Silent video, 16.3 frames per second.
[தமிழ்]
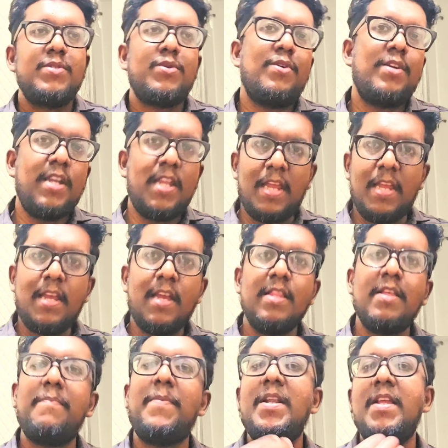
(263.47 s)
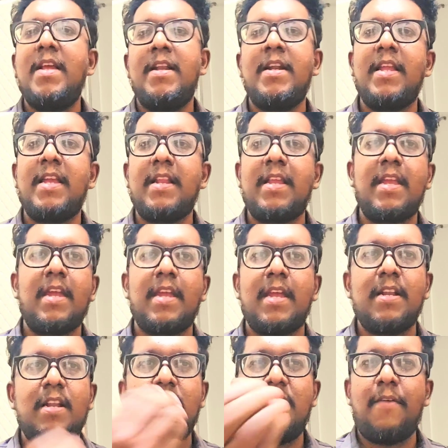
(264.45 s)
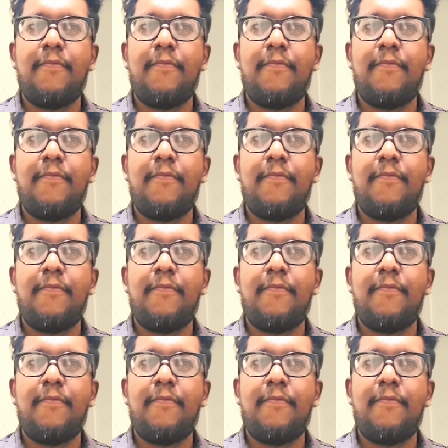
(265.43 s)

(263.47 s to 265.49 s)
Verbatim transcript: ஸோ நீங்கள் இதை பற்றி என்ன நினைக்கிறீங்க ஏன்னா